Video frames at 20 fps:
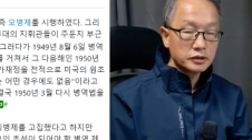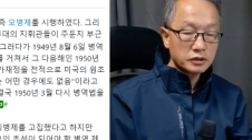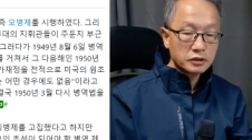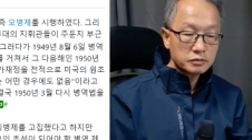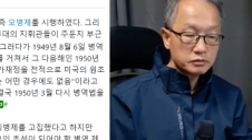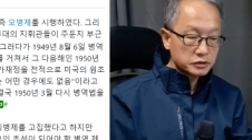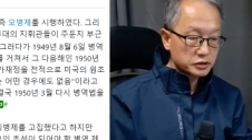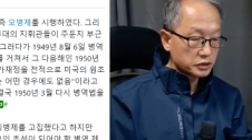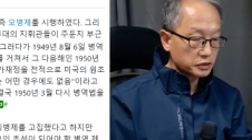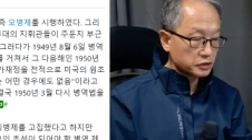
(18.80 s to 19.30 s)

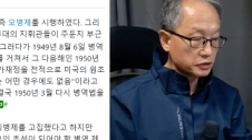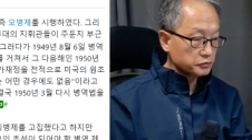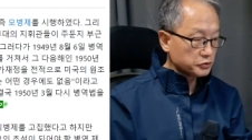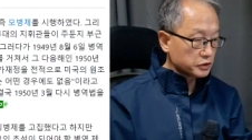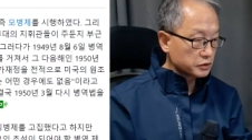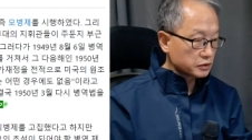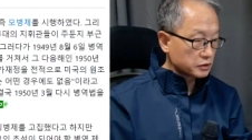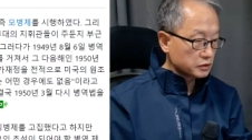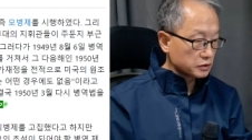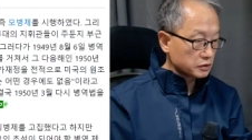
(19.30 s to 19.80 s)
여러분
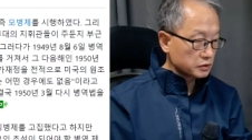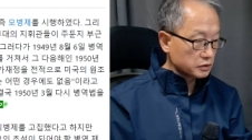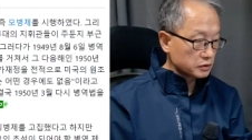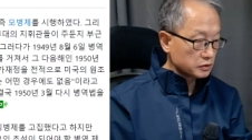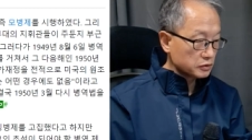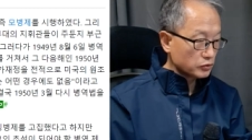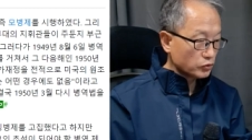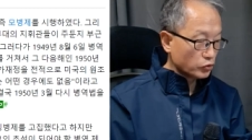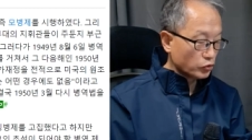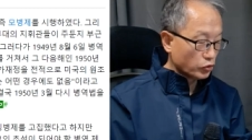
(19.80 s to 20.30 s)
지금이 그
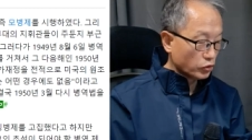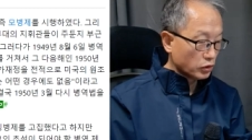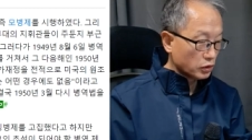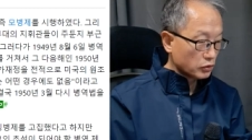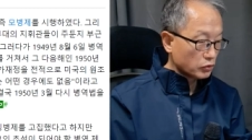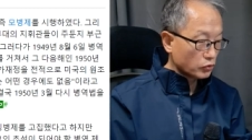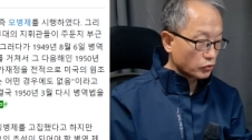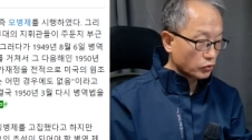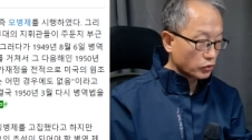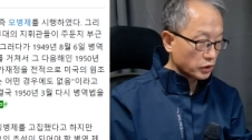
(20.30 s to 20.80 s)
5월
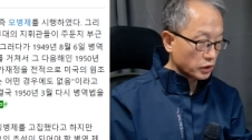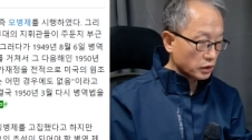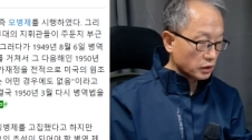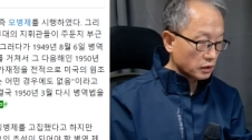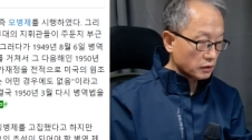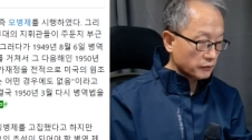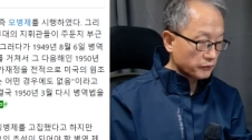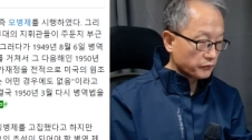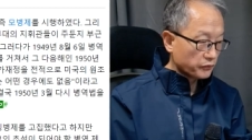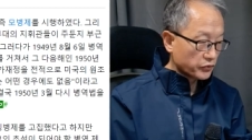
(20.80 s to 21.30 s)

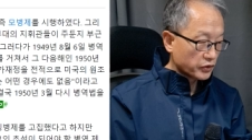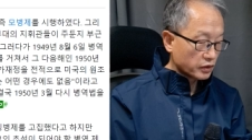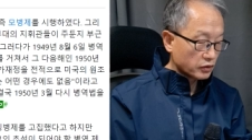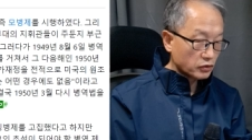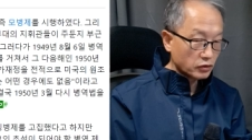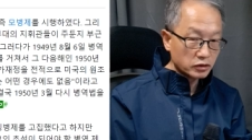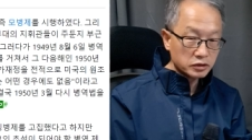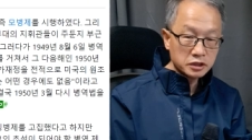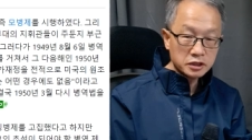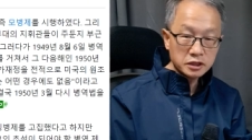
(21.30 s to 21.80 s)
5일
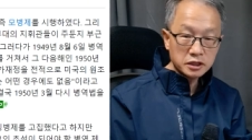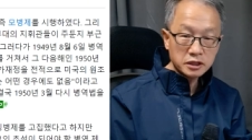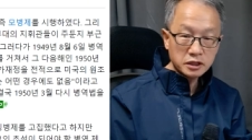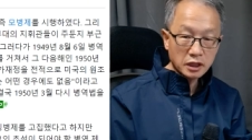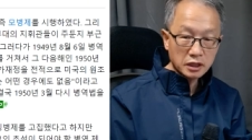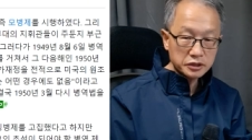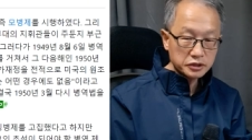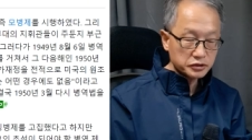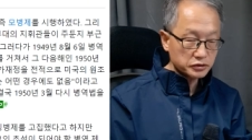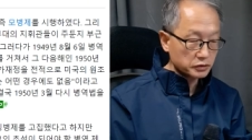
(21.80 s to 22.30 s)

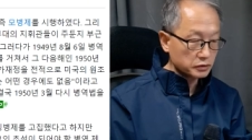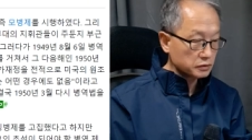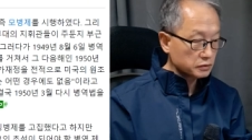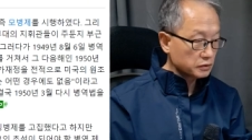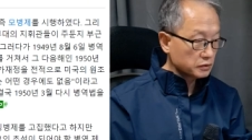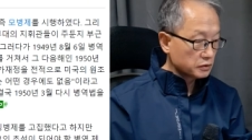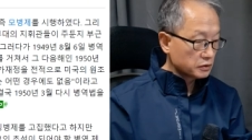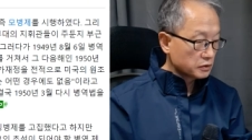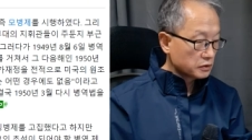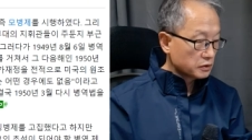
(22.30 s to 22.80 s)
어린이날이죠.
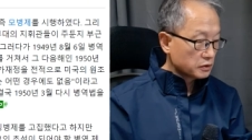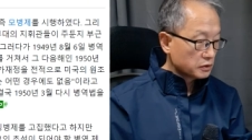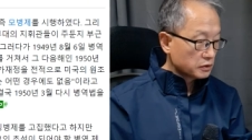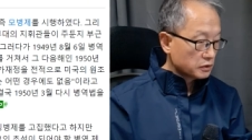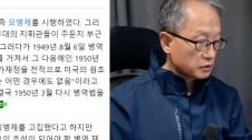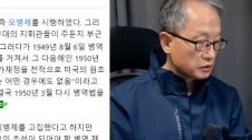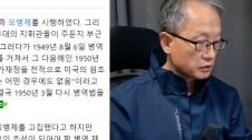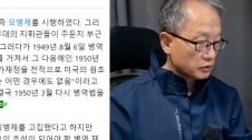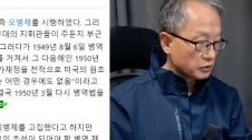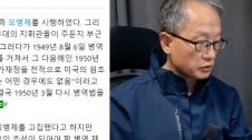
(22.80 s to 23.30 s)

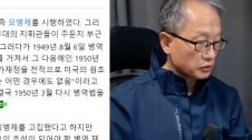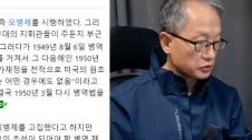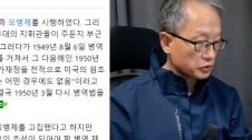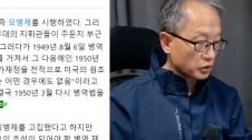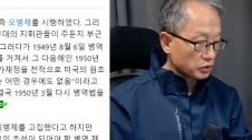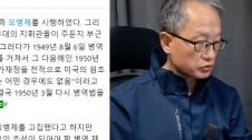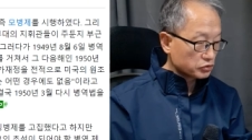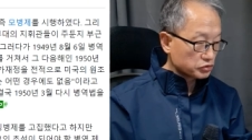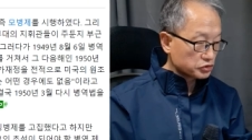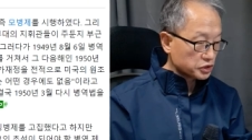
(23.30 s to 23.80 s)
어,
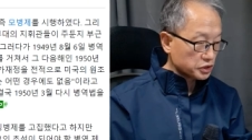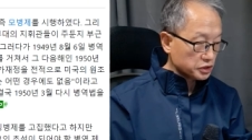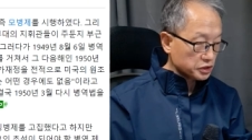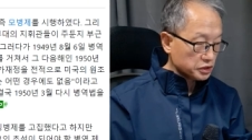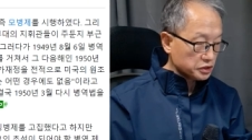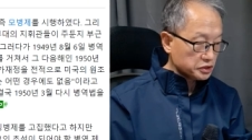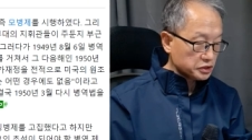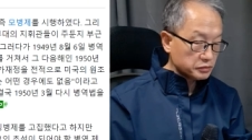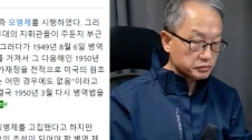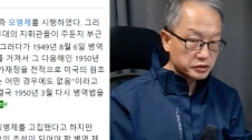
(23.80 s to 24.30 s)

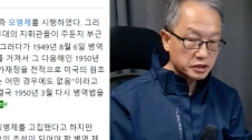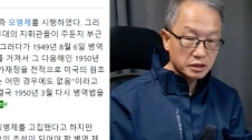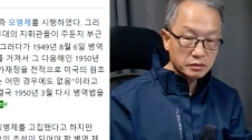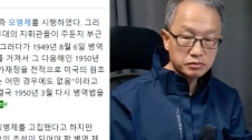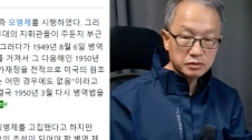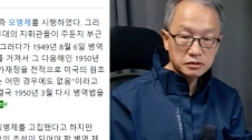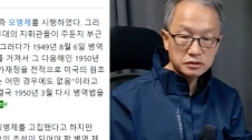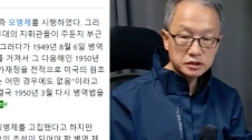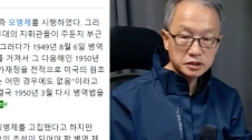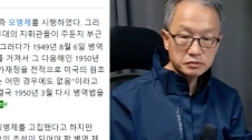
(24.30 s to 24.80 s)
12시
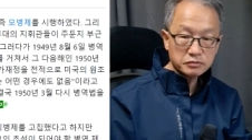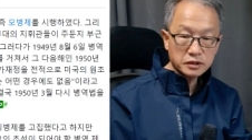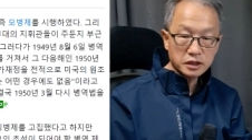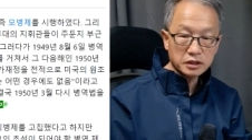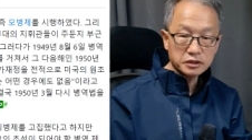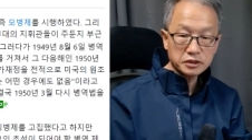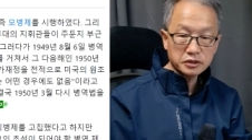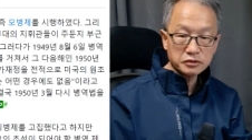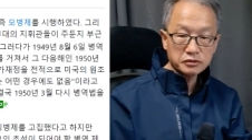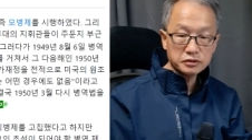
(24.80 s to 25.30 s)
27분을 지금
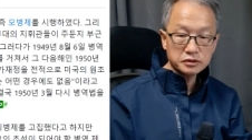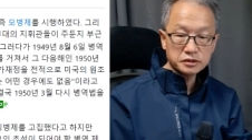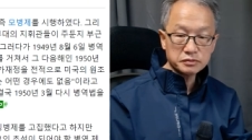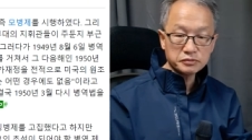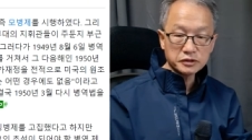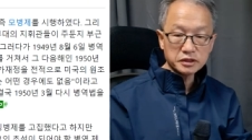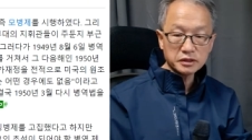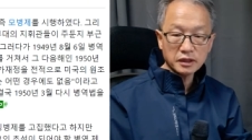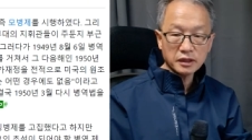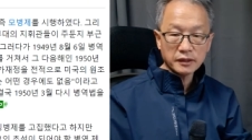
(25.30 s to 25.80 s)
가리키고
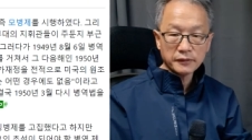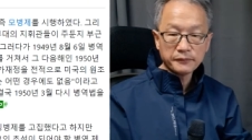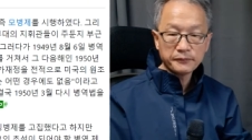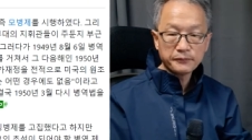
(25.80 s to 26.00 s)
있습니다.